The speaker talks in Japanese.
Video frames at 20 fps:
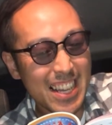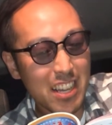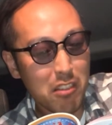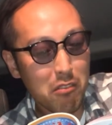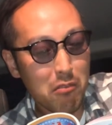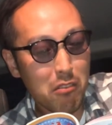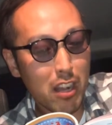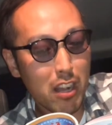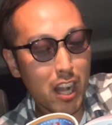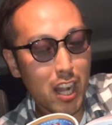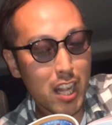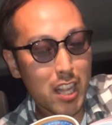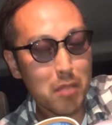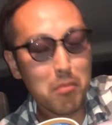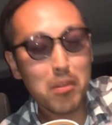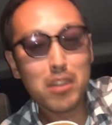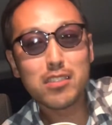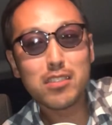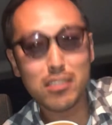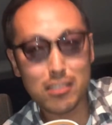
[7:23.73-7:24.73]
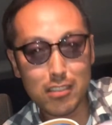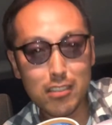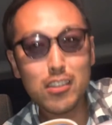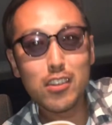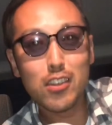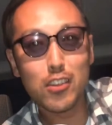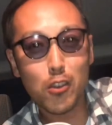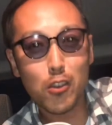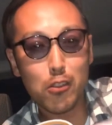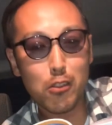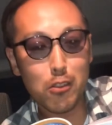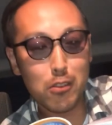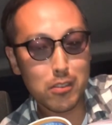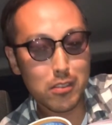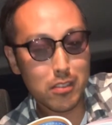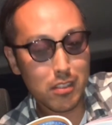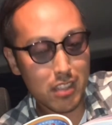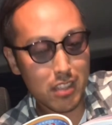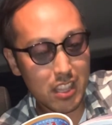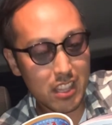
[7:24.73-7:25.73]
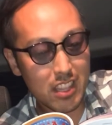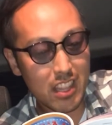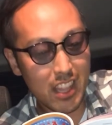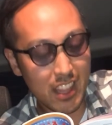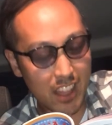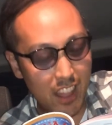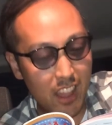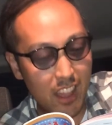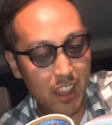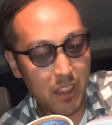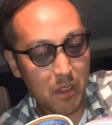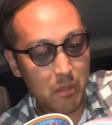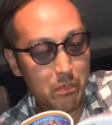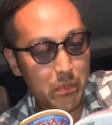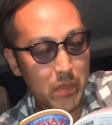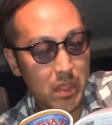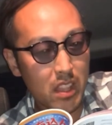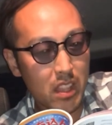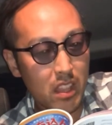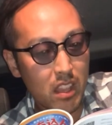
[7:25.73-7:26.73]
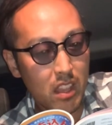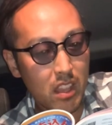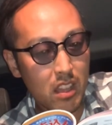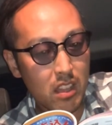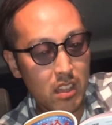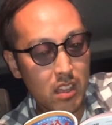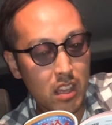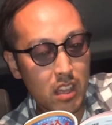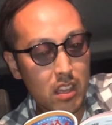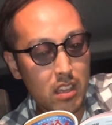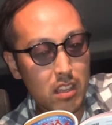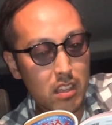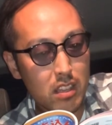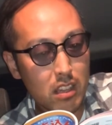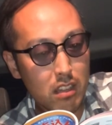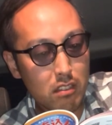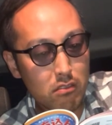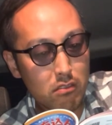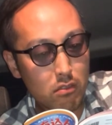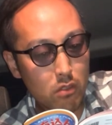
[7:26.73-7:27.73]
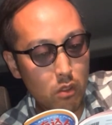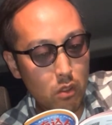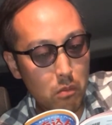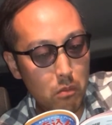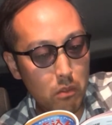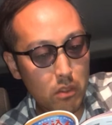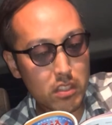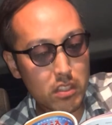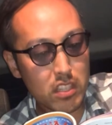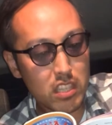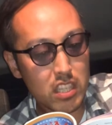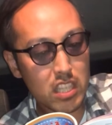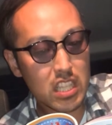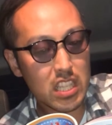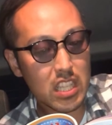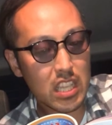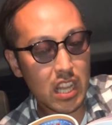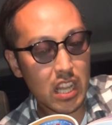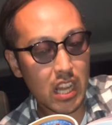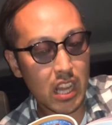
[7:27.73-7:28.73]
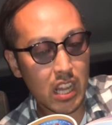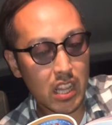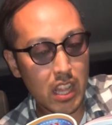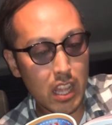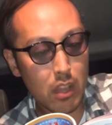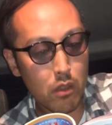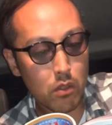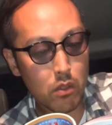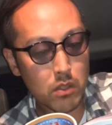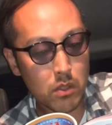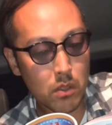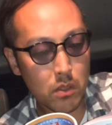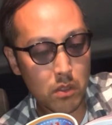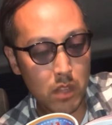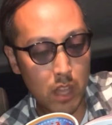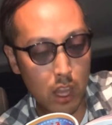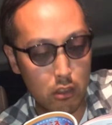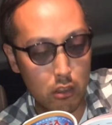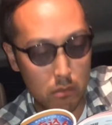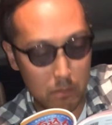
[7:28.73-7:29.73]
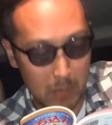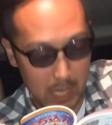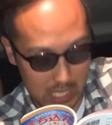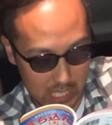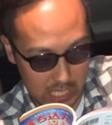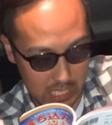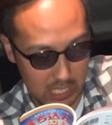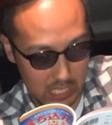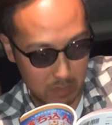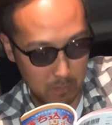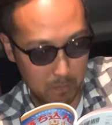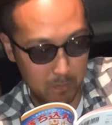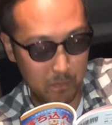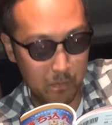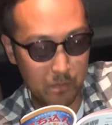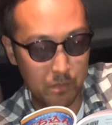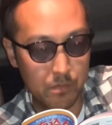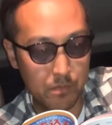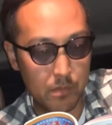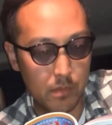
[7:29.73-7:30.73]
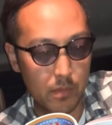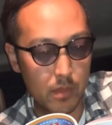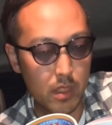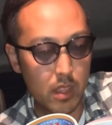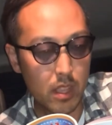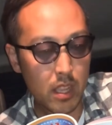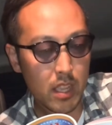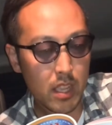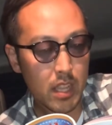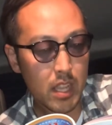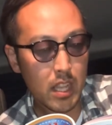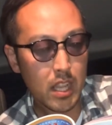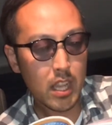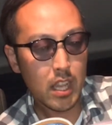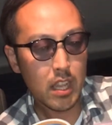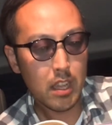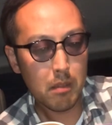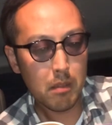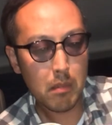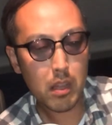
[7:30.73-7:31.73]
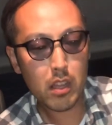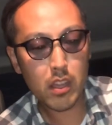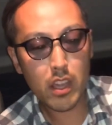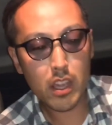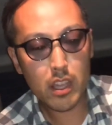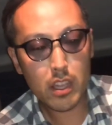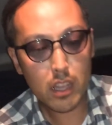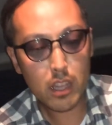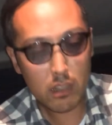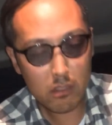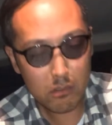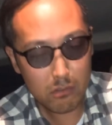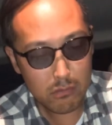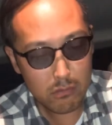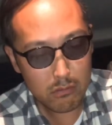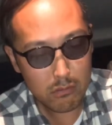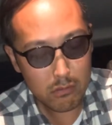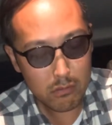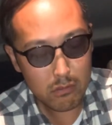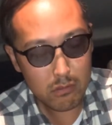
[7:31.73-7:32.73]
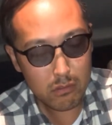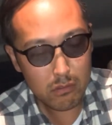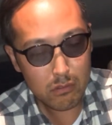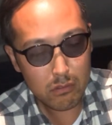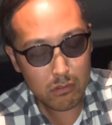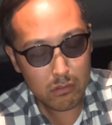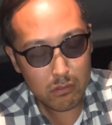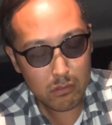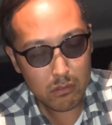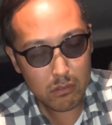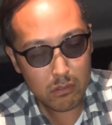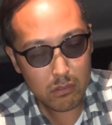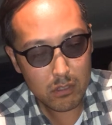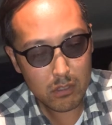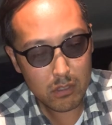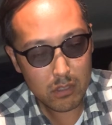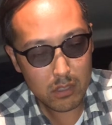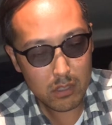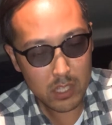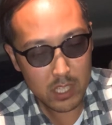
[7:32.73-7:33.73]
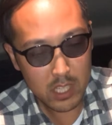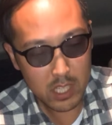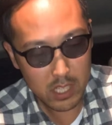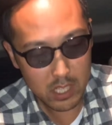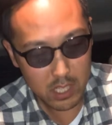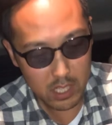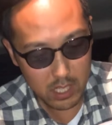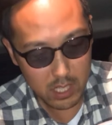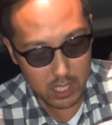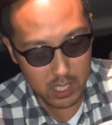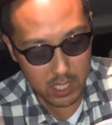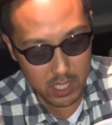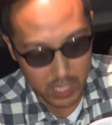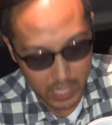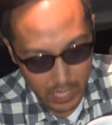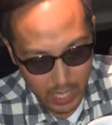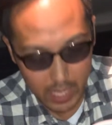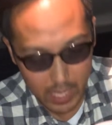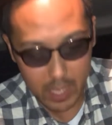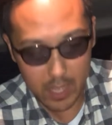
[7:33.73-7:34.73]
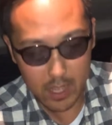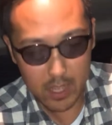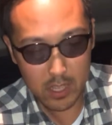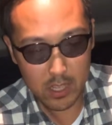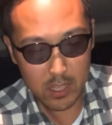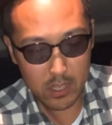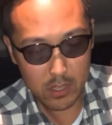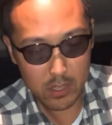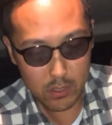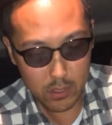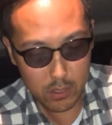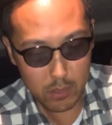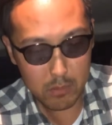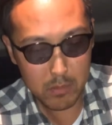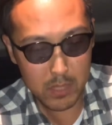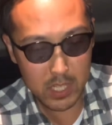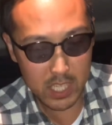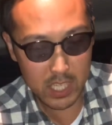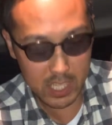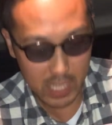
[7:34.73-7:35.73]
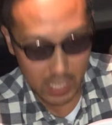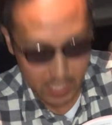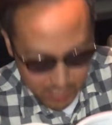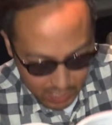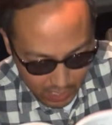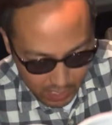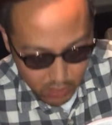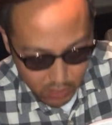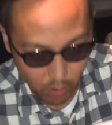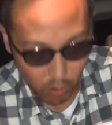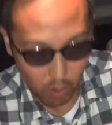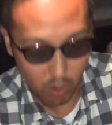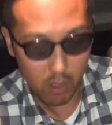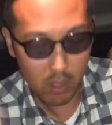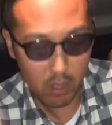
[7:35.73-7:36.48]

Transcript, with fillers: わかりますよろずにってね。倹約を用い、金を備うべし。まあ、倹約しして、準備しなさいと。